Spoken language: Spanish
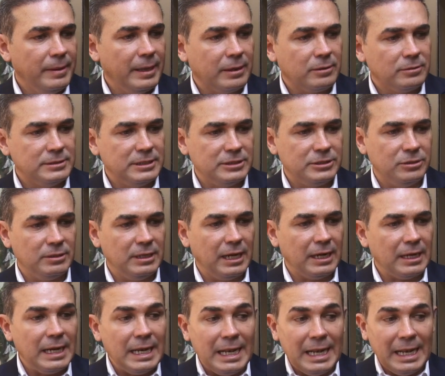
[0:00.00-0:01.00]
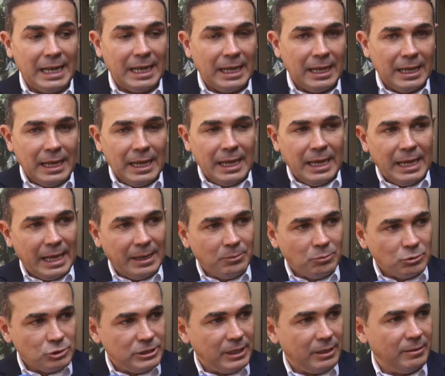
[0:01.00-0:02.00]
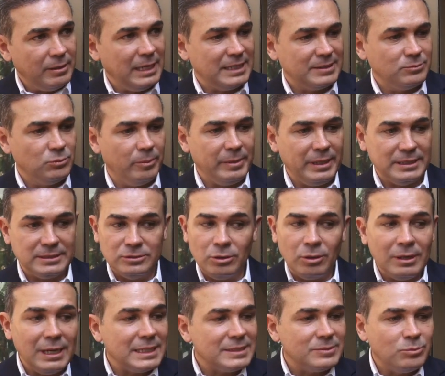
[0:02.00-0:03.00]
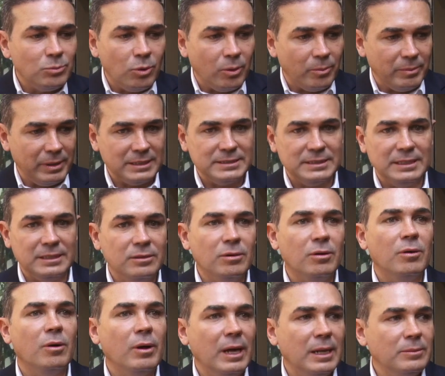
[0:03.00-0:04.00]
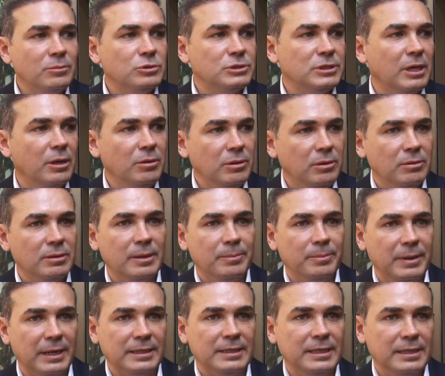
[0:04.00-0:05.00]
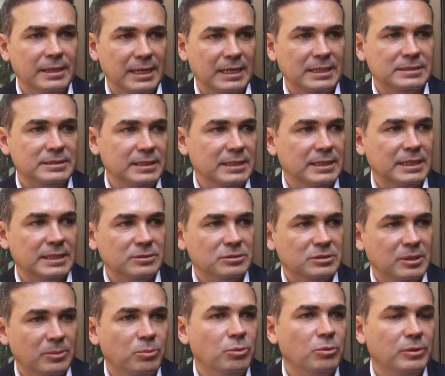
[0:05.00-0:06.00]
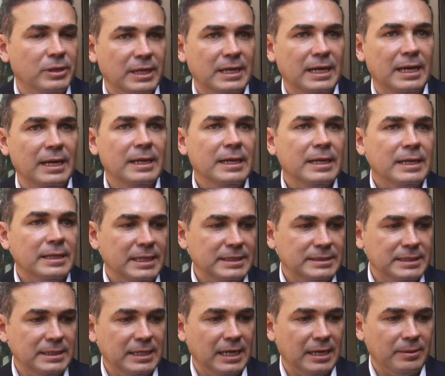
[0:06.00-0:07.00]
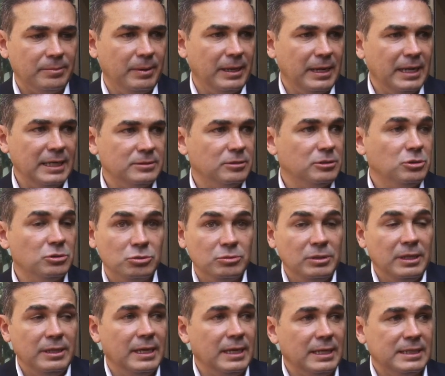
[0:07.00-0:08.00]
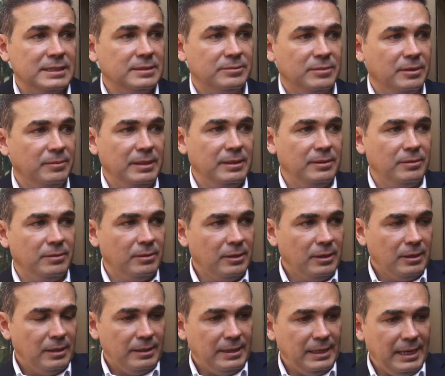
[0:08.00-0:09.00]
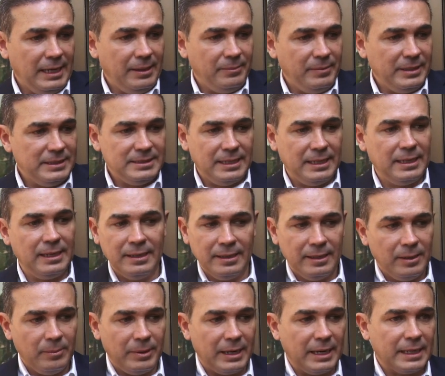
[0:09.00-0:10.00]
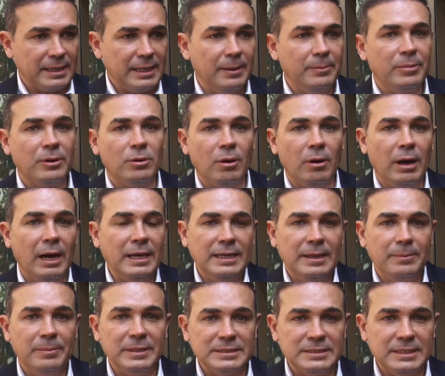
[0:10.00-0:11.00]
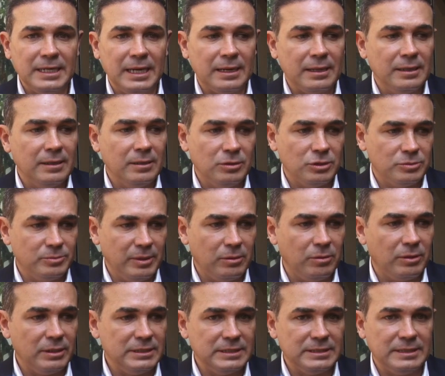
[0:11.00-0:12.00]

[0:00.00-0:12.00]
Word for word: de concesionar el Museo de las Momias, no las momias, sino el museo y que una parte de los ingresos se pudiera destinar para eso. Eso es una idea que se me vino de la mesa para acá, pero hay que pensar los mejores